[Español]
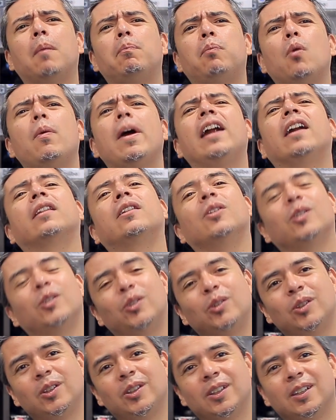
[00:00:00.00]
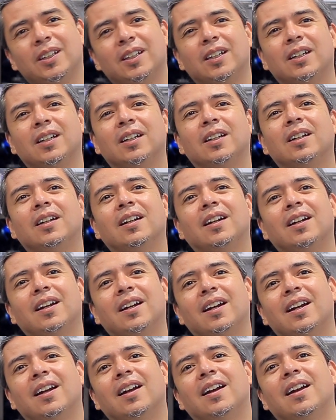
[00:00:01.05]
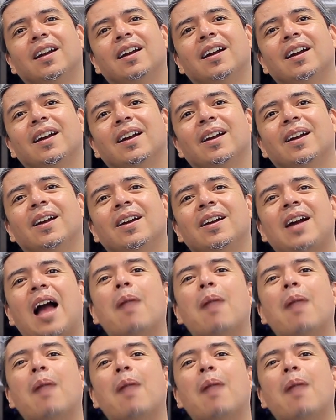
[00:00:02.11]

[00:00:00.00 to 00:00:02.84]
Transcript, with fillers: pubertos. ¿Con la hormona disparada?